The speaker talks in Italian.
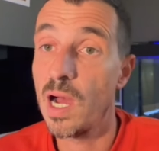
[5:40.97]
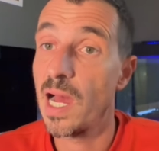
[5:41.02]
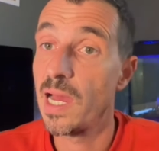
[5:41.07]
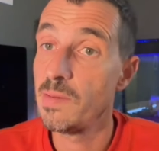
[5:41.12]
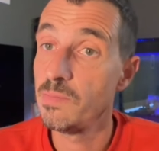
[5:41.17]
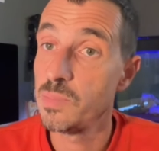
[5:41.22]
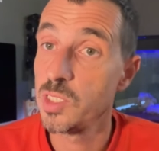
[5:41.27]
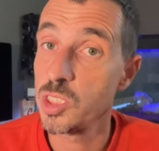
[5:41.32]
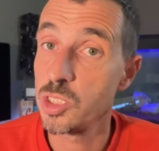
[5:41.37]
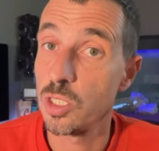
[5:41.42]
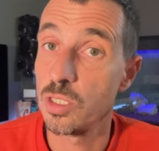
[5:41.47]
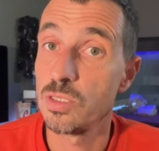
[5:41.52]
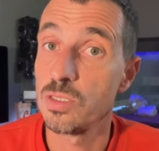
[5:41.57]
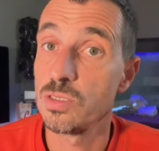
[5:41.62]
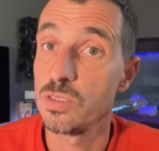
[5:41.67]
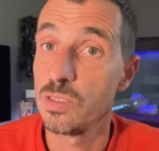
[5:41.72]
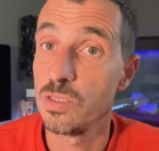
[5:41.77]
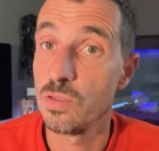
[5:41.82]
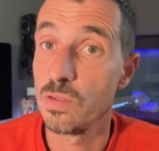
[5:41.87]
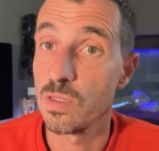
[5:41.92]
hai bisogno
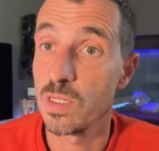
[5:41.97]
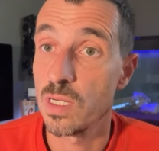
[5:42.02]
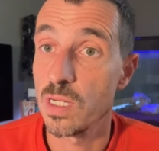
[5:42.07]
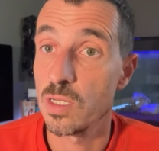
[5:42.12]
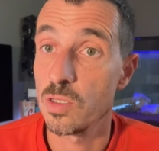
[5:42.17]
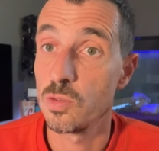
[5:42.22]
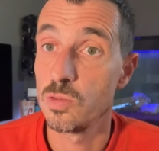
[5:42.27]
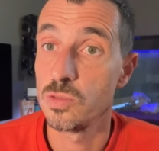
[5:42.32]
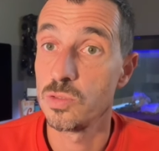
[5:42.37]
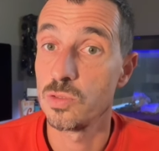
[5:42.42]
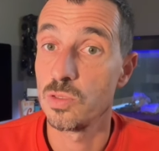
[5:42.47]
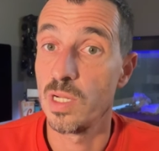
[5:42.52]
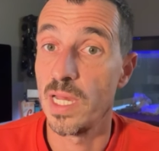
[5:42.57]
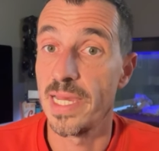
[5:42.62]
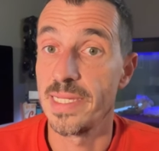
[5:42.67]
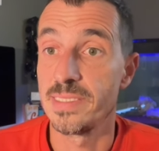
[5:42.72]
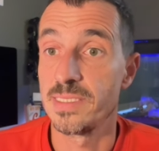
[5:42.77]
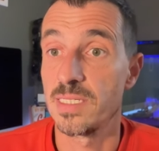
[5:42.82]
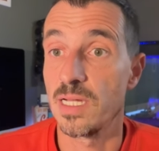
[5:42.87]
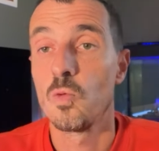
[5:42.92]
di una
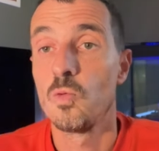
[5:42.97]
consulenza.